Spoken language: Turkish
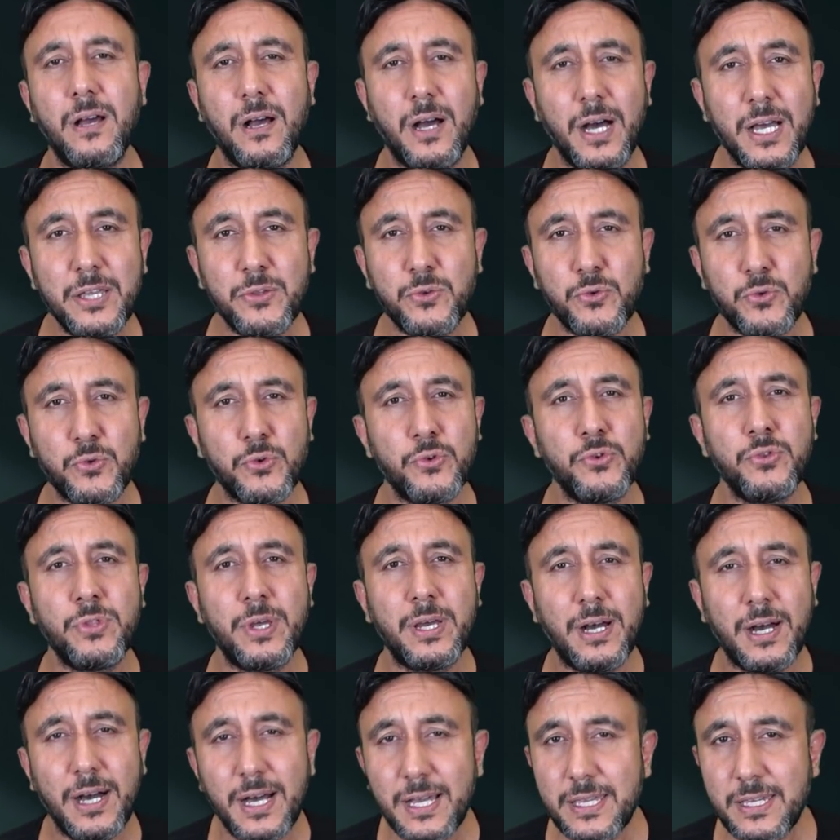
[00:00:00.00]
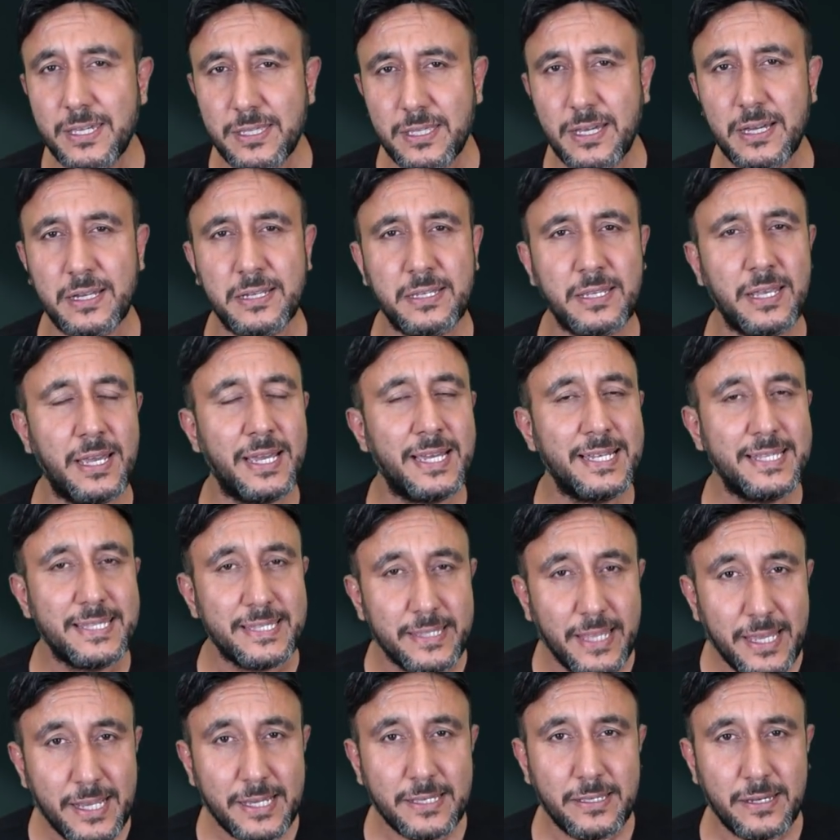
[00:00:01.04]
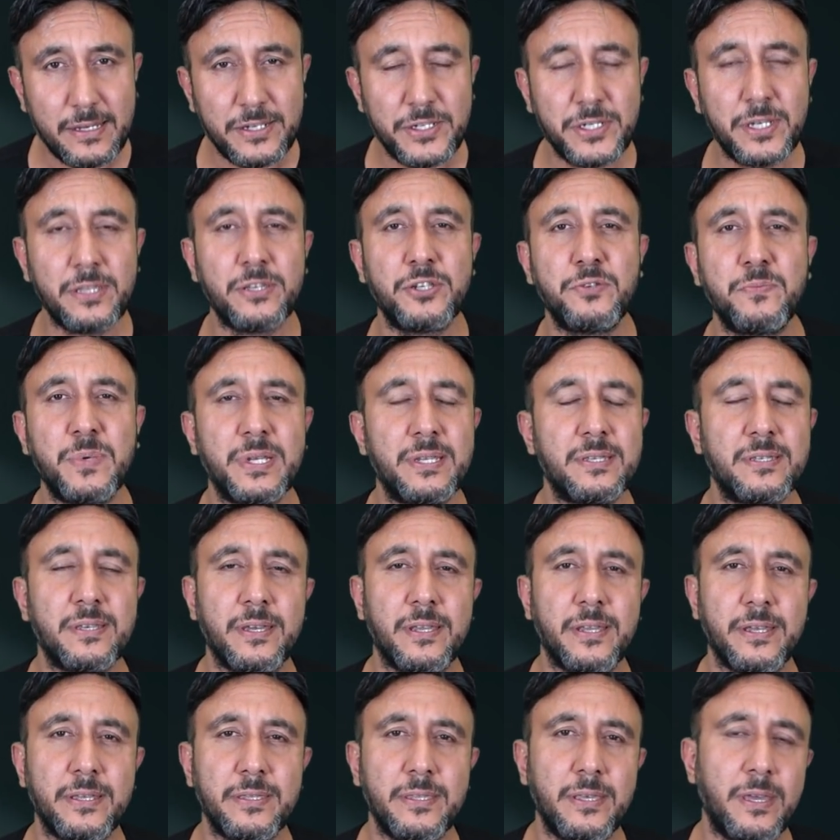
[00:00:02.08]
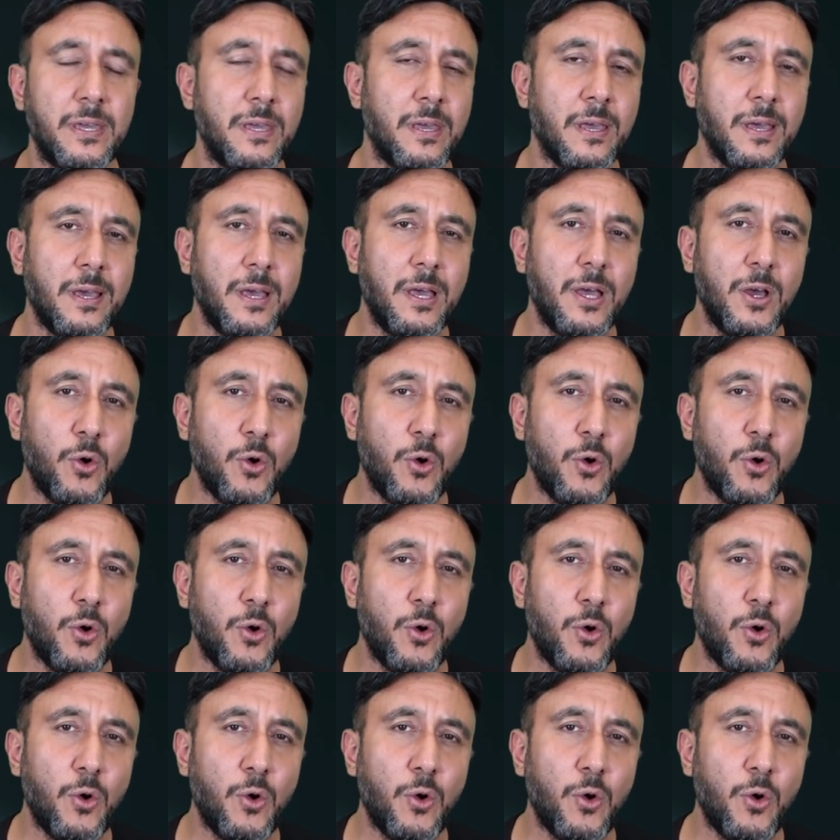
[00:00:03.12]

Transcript: Hangi gün, hangi derse ne kadar çalışmanız gerektiği,